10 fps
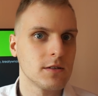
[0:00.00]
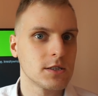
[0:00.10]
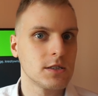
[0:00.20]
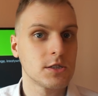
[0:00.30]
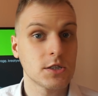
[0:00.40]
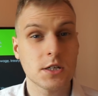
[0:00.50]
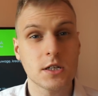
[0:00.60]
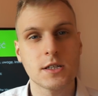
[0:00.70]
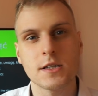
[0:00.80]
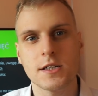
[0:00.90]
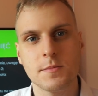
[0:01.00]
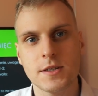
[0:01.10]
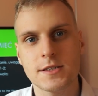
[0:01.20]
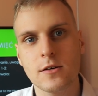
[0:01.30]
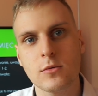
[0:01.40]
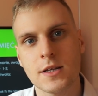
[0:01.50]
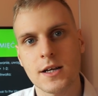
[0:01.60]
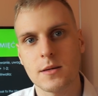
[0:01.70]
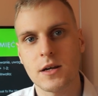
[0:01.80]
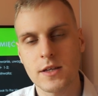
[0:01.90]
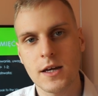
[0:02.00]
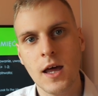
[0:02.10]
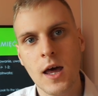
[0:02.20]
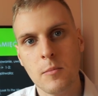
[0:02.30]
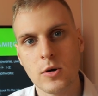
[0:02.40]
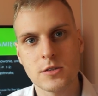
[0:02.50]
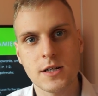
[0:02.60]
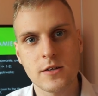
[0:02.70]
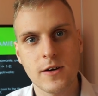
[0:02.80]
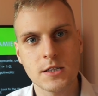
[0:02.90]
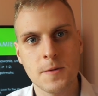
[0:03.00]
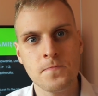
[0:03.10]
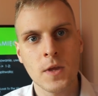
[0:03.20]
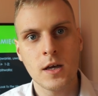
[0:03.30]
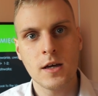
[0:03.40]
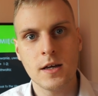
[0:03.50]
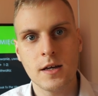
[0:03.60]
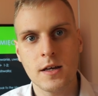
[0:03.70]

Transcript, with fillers: niż te 30-45 sekund, a tak naprawdę może ona trwać, yy,